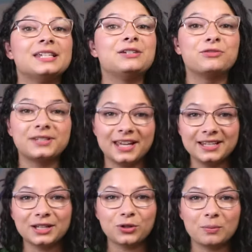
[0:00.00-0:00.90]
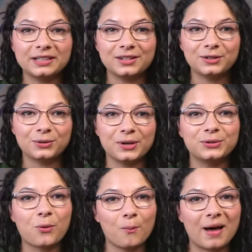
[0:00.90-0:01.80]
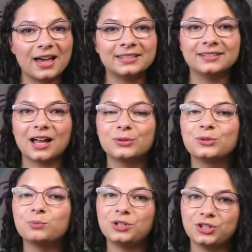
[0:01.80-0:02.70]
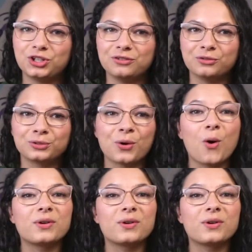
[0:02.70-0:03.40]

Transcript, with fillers: Se você ainda toma decisões com base em dados subjetivos